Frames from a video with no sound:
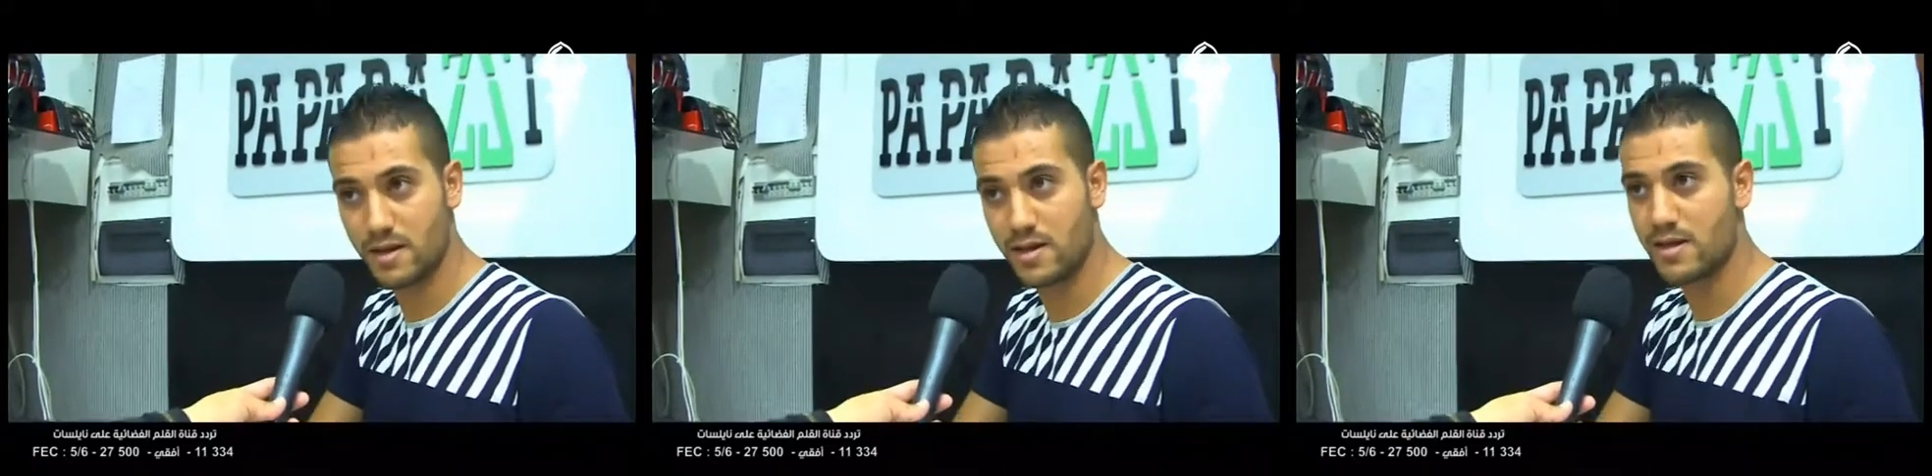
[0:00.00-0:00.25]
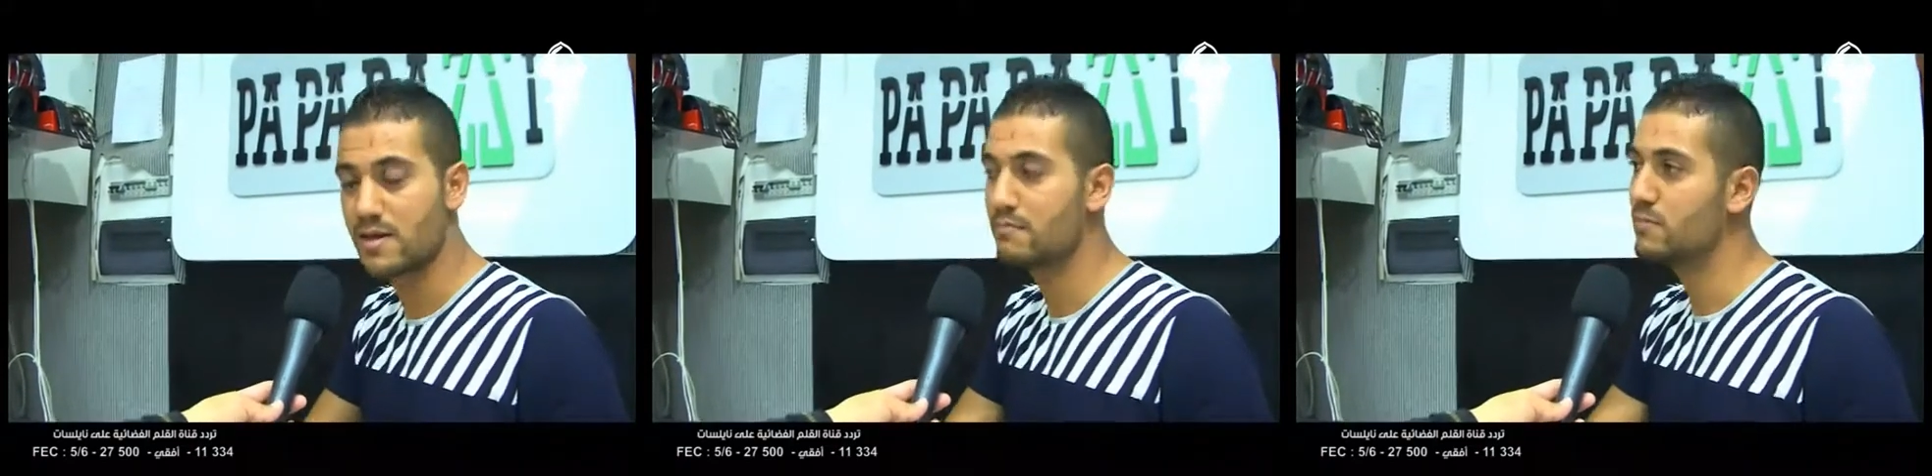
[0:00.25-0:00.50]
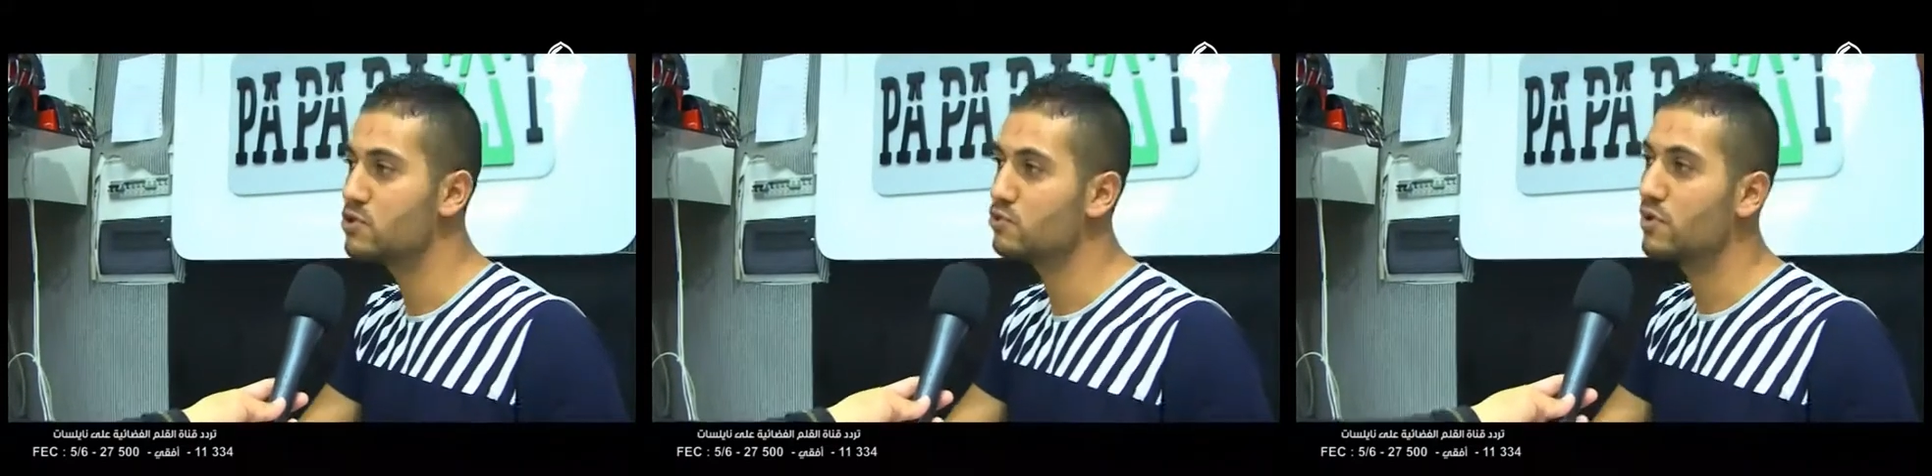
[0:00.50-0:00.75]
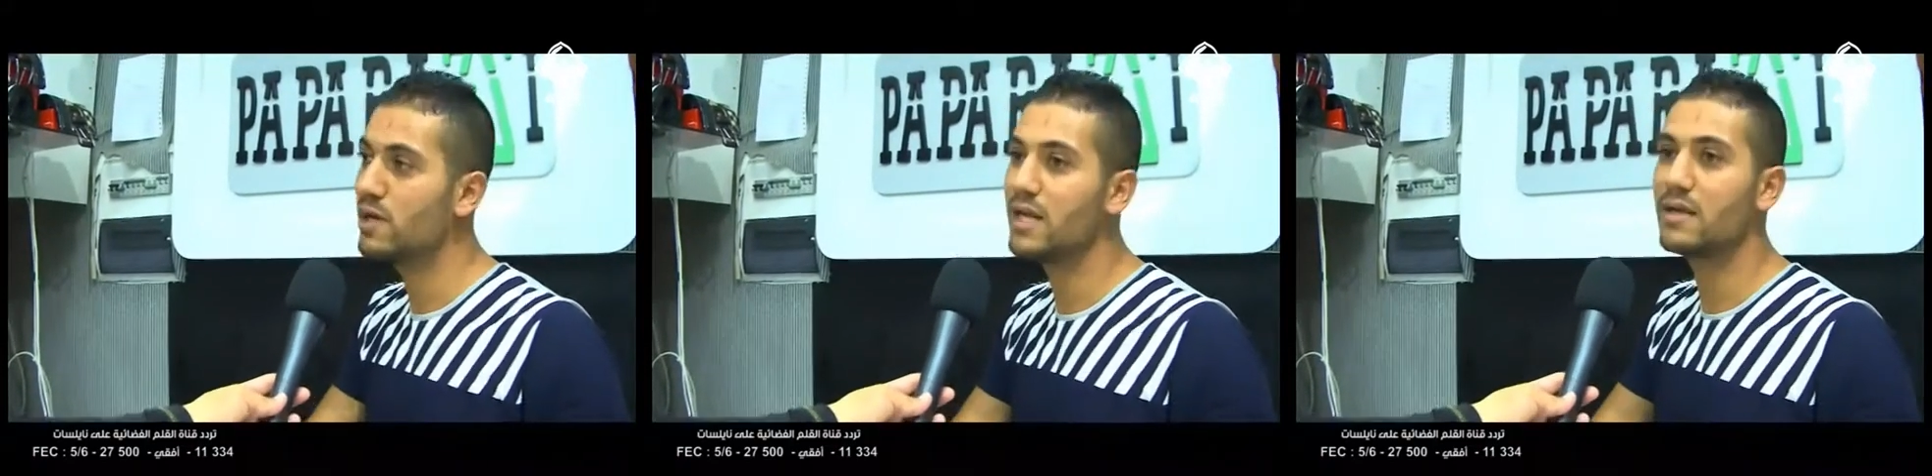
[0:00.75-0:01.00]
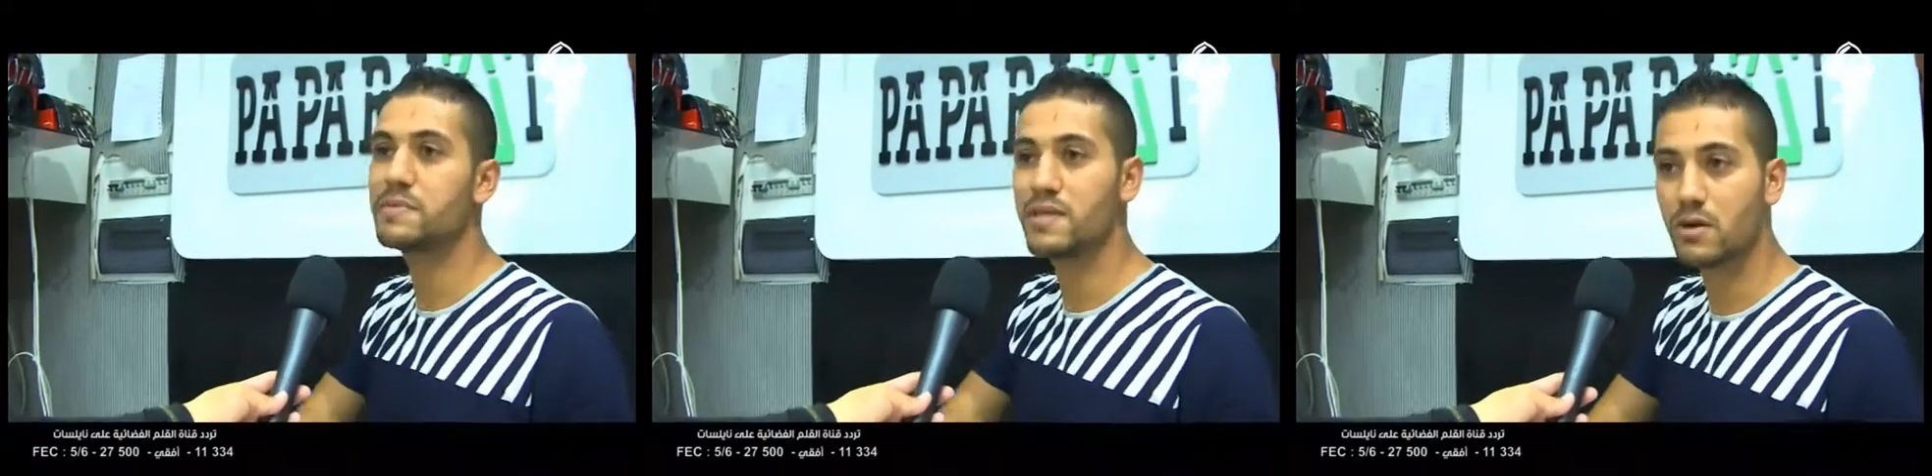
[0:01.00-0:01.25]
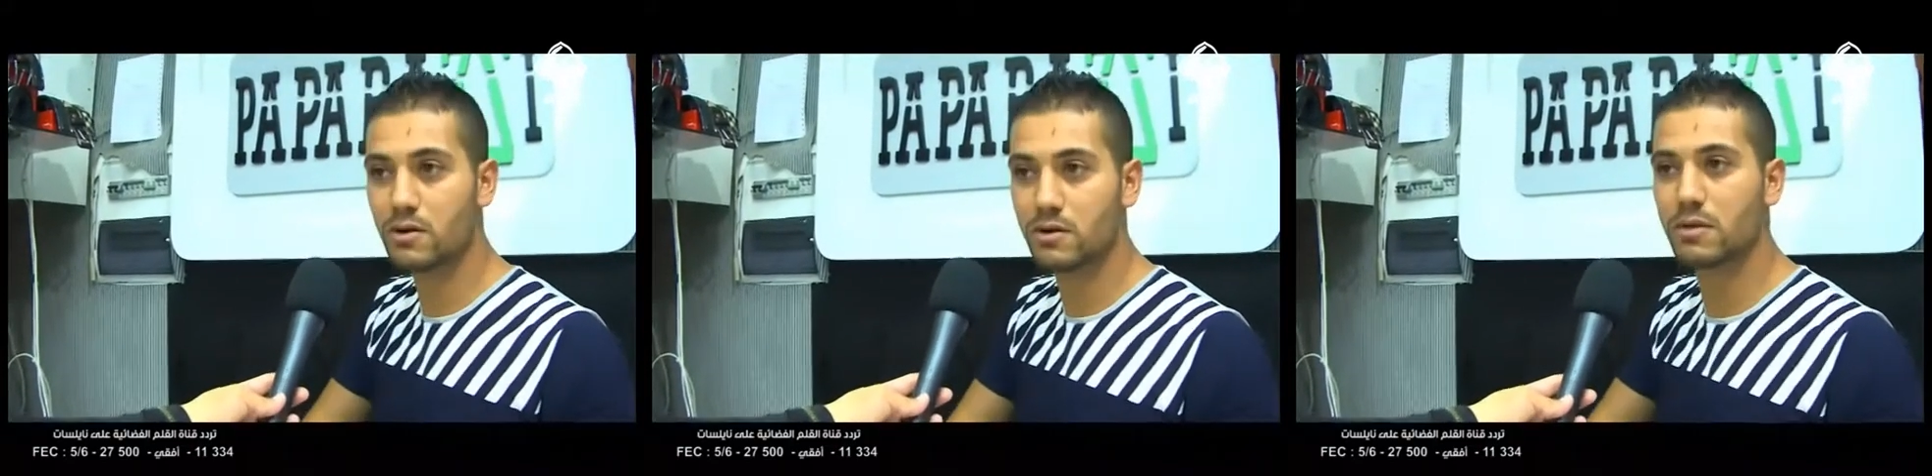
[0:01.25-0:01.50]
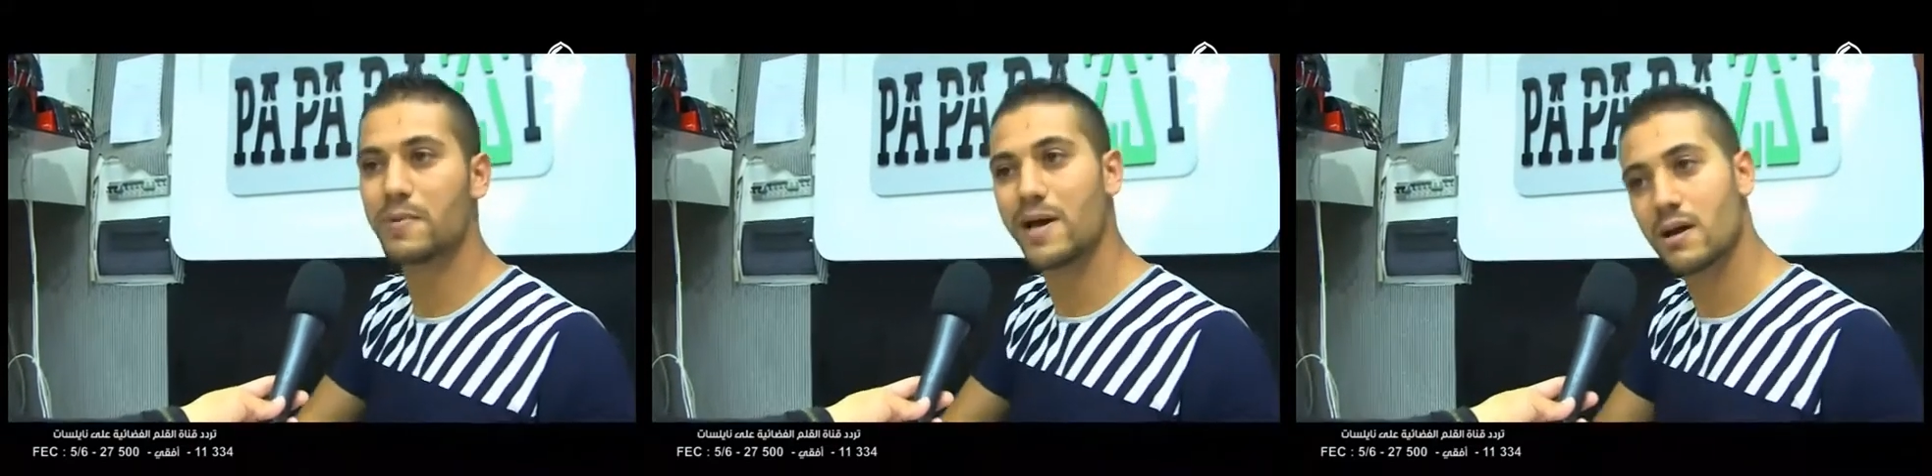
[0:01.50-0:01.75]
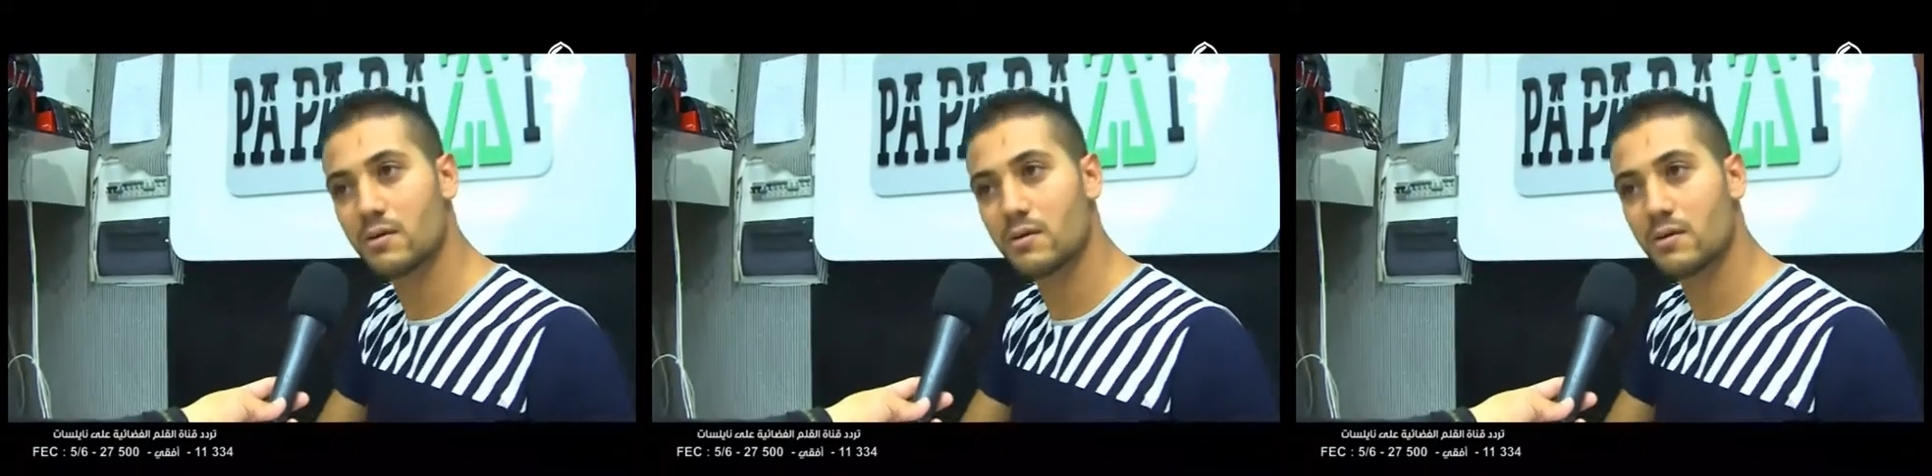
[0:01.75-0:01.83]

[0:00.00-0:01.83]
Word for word: 30% باش تولي ب 50 ب